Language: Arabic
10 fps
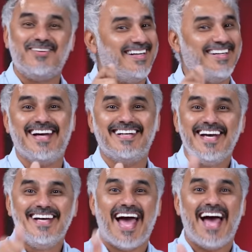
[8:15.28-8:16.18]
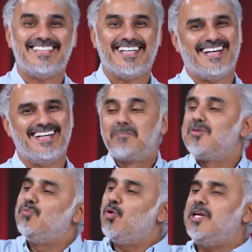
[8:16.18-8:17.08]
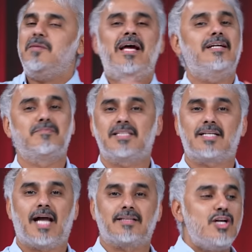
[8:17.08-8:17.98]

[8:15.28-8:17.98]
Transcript: هو اعلان ناجح بس مو للمحل المصرات